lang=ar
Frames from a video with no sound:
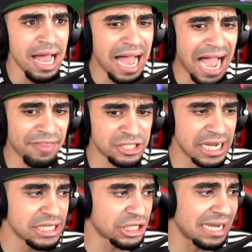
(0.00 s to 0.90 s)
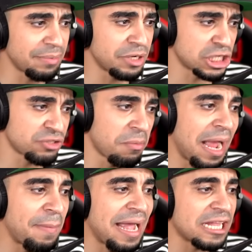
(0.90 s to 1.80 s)
هذا شيء ان شاء الله بنكتشفه
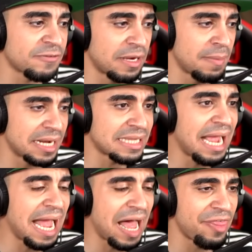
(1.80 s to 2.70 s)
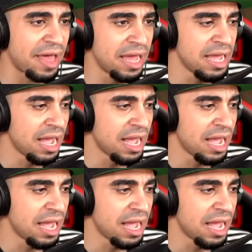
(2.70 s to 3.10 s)
مع بعض في المقطع هذا